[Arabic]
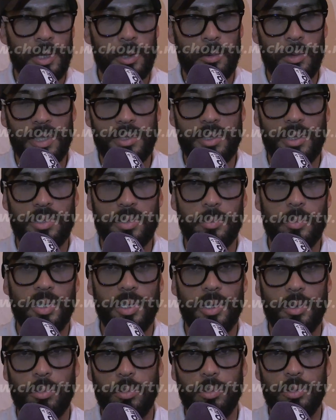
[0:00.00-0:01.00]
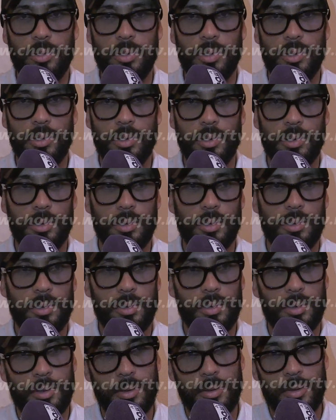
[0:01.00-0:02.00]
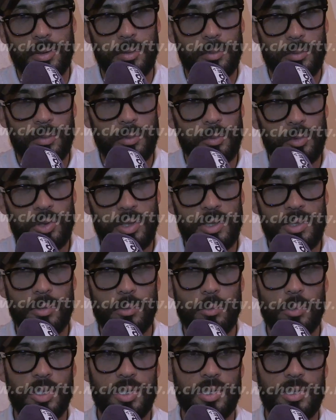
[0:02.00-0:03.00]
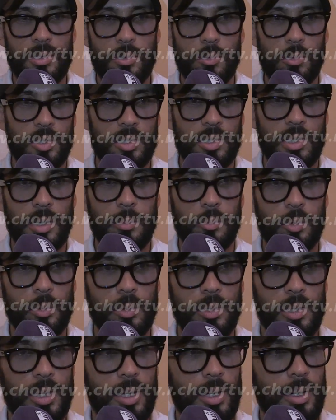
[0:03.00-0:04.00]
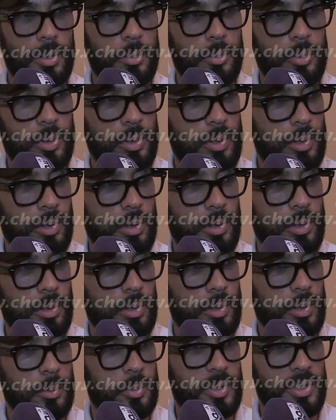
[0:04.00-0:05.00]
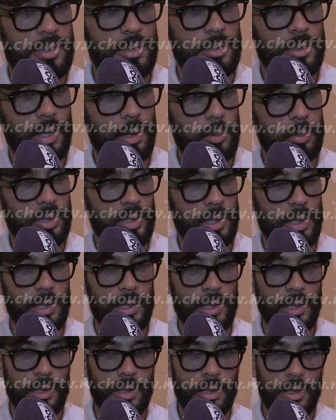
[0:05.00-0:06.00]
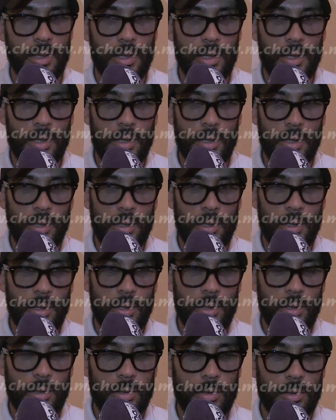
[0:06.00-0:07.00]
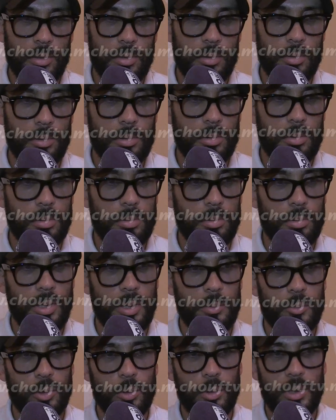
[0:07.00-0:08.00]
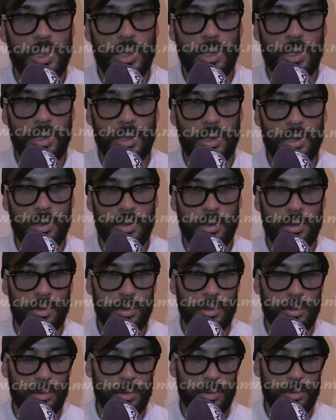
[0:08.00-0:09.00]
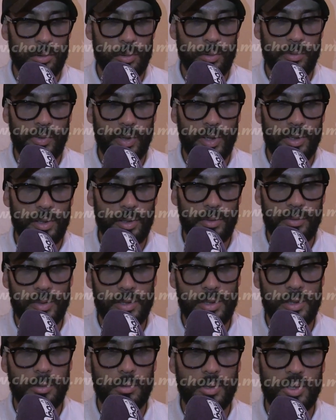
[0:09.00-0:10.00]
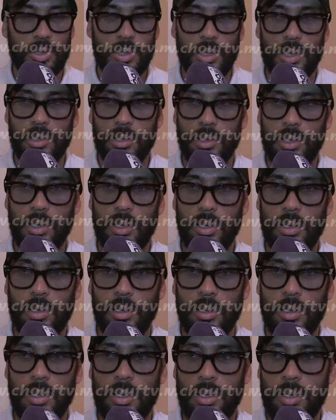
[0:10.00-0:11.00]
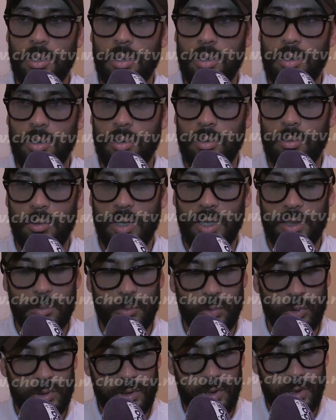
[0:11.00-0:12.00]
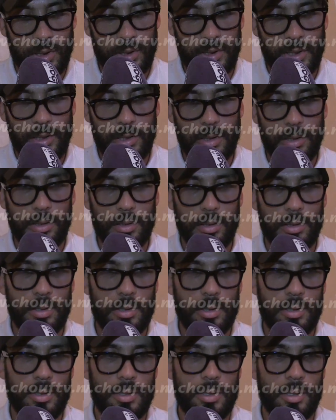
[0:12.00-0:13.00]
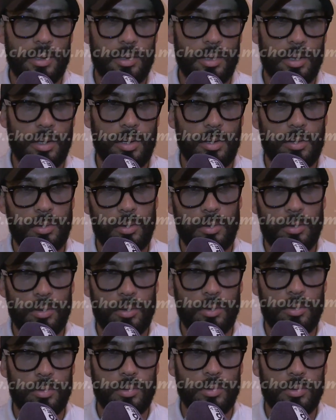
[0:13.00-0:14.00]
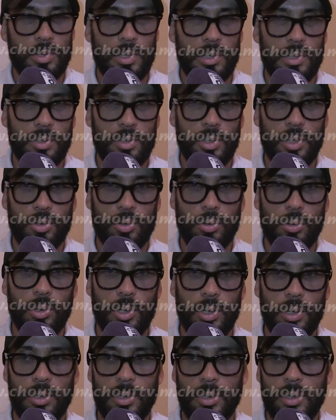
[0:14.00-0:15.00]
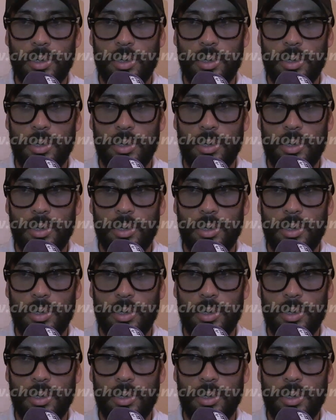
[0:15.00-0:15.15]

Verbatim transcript: اي واحد كيتمنى يكون آه، متزوج تزوجت الحمد لله بابنه آه، الدرب ديالي آه، الحمد لله توفقنا في الزواج ديالنا واحد المده ديال سنه وثلاثه اشهر